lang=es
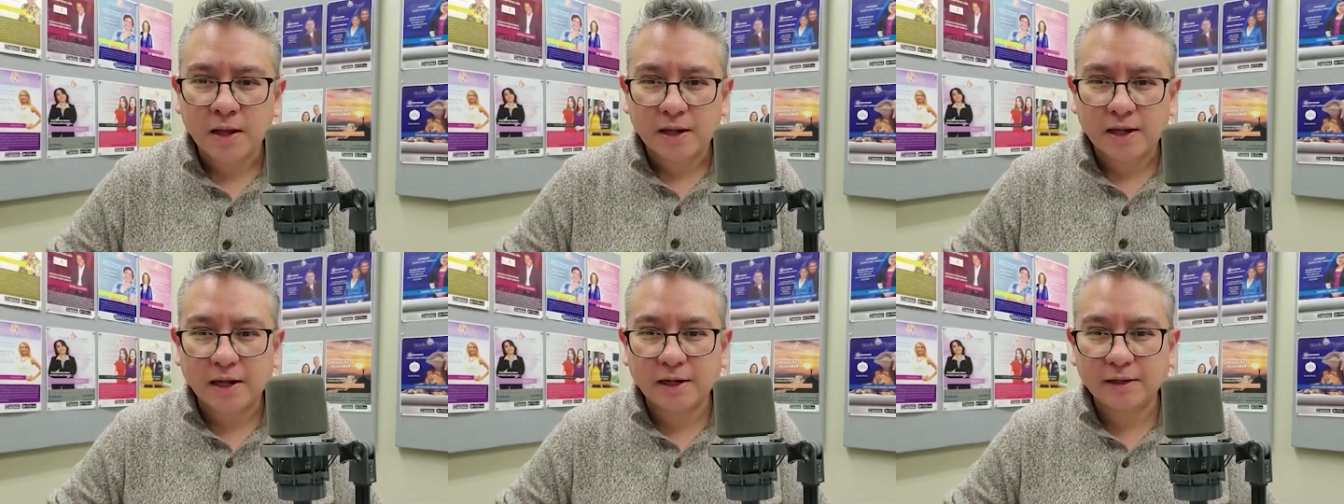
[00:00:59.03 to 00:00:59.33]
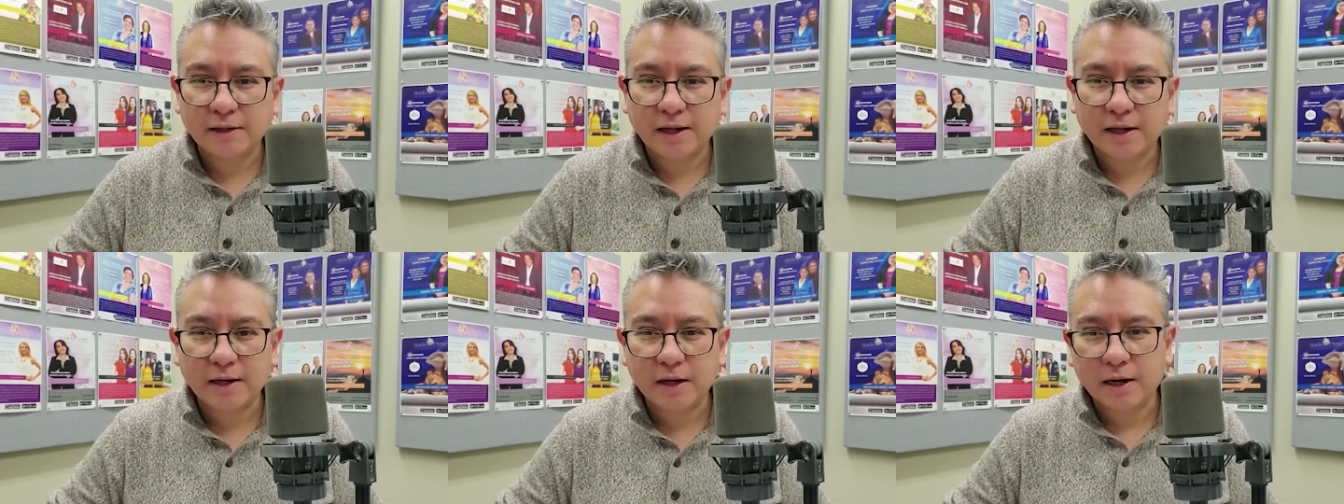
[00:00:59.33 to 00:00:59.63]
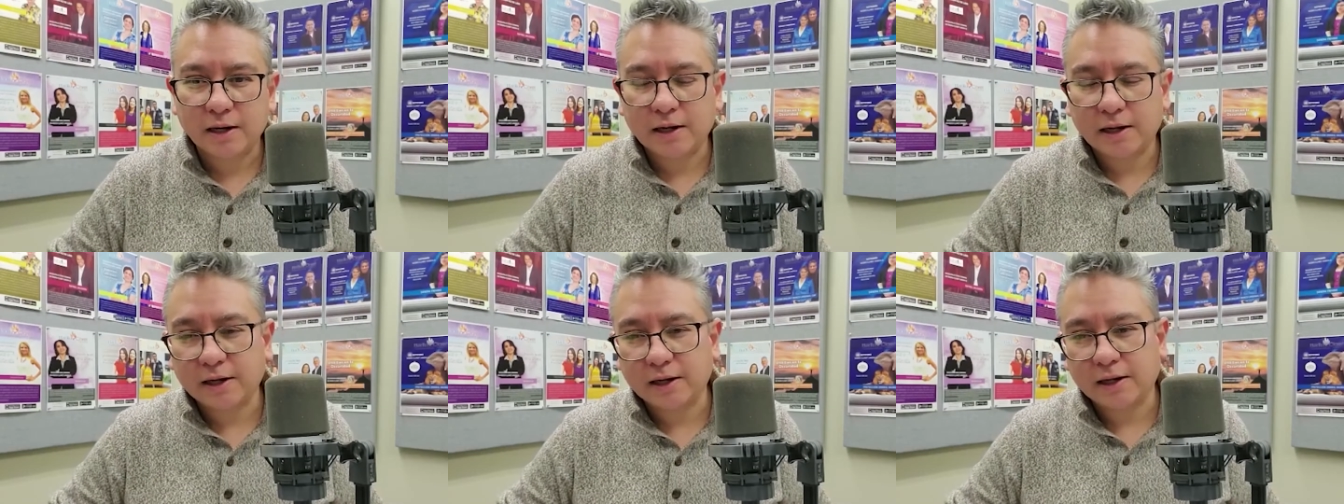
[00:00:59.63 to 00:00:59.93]
en, el,
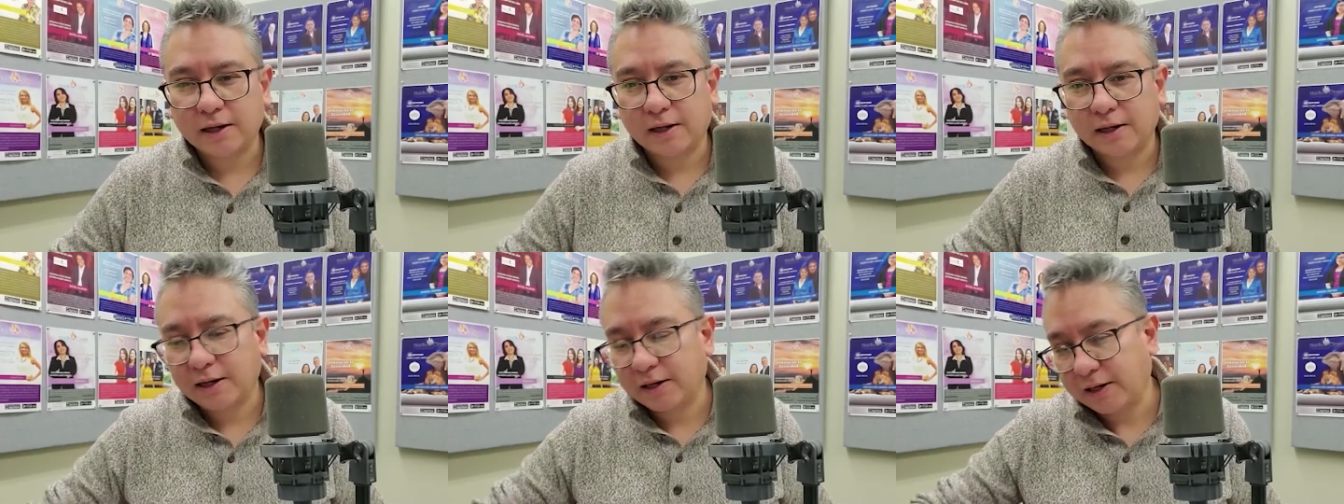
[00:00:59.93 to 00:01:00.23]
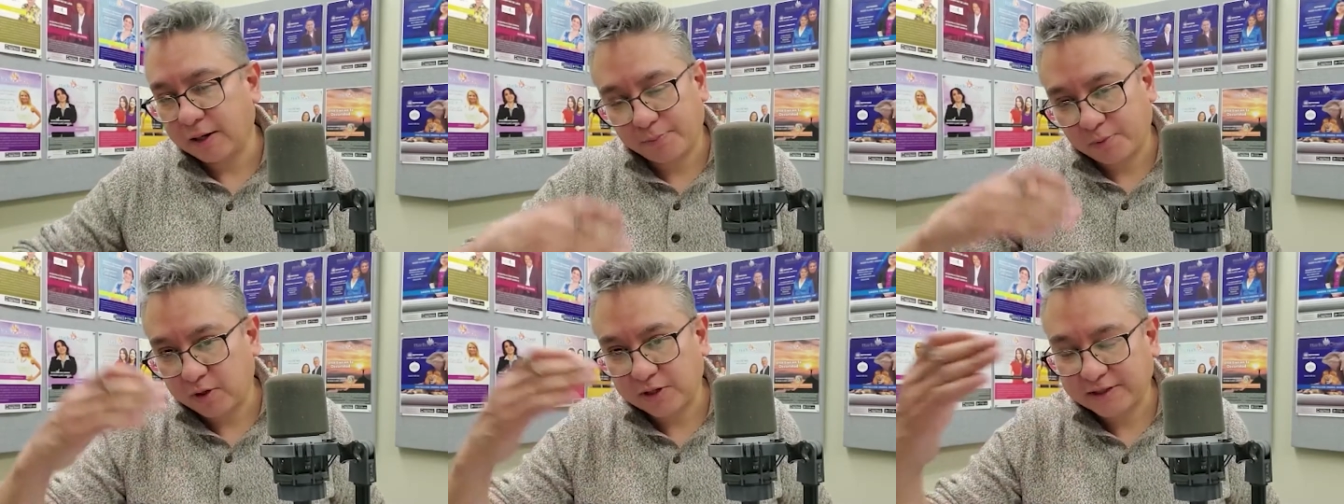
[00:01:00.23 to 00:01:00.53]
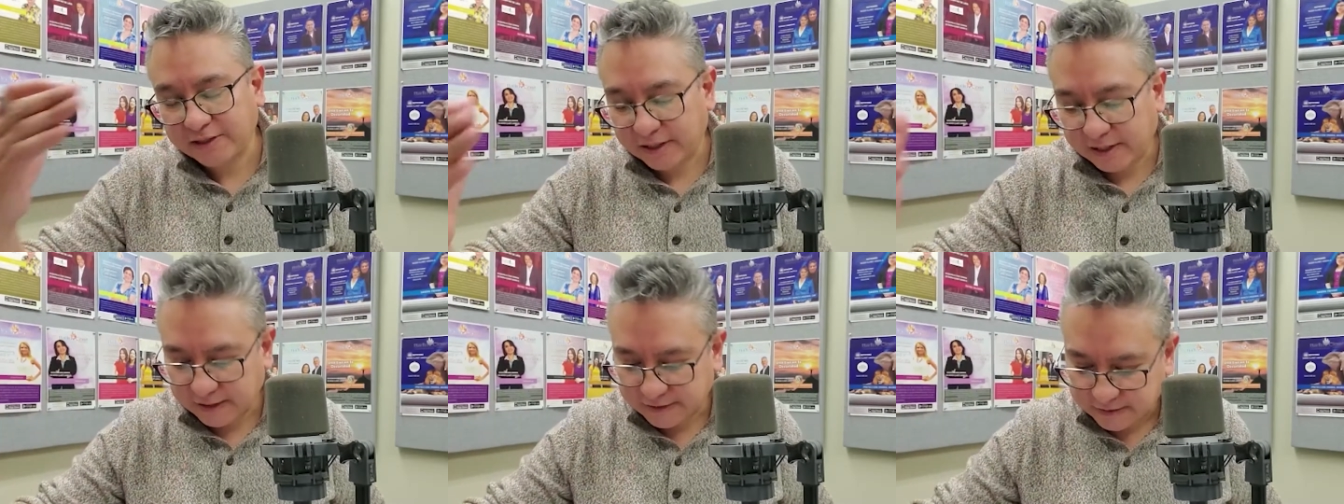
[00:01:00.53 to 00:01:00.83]
eh, en la
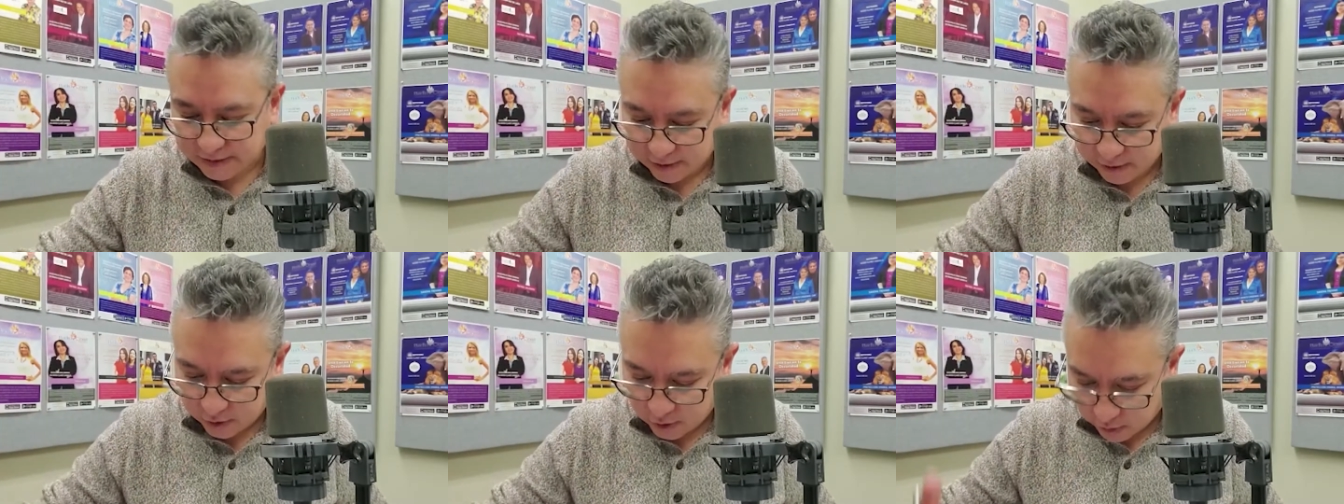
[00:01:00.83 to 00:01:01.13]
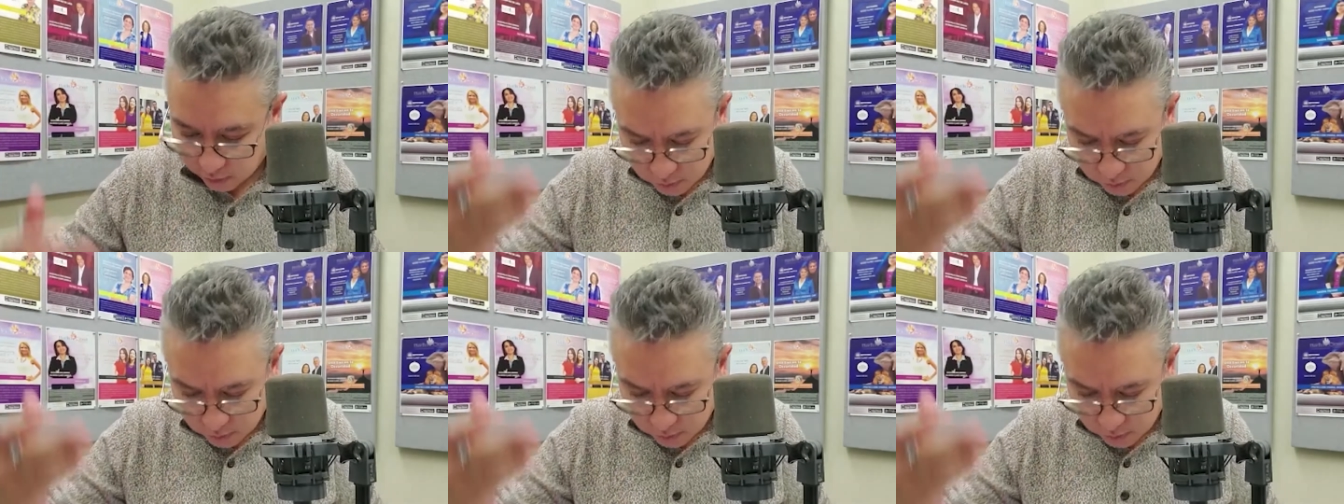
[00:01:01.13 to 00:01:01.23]
política exterior.